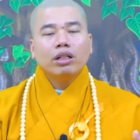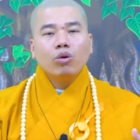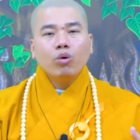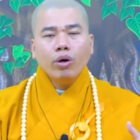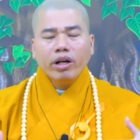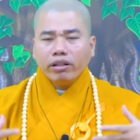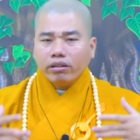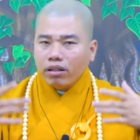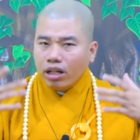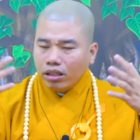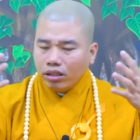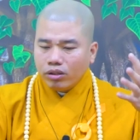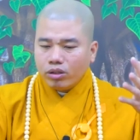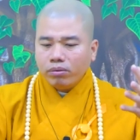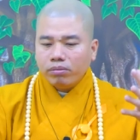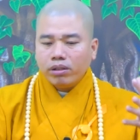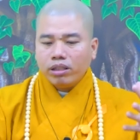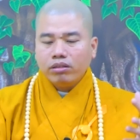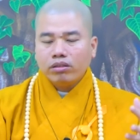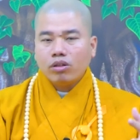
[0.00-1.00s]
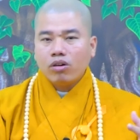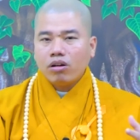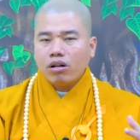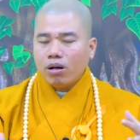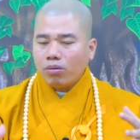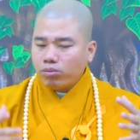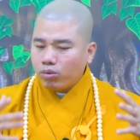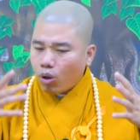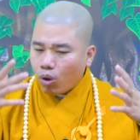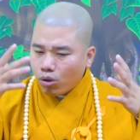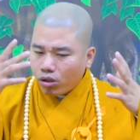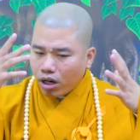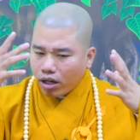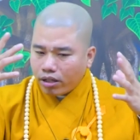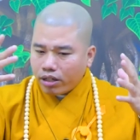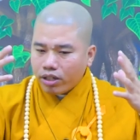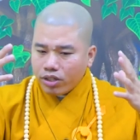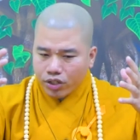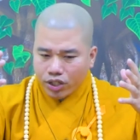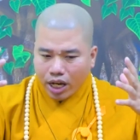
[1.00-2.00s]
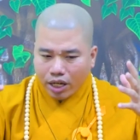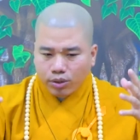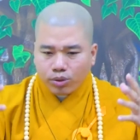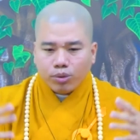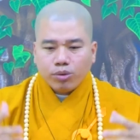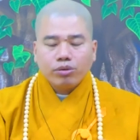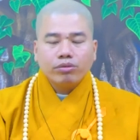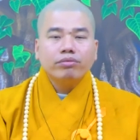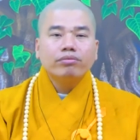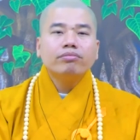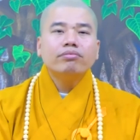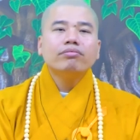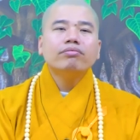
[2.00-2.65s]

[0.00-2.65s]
cái quyết định của mình có góc độ cực kỳ sáng suốt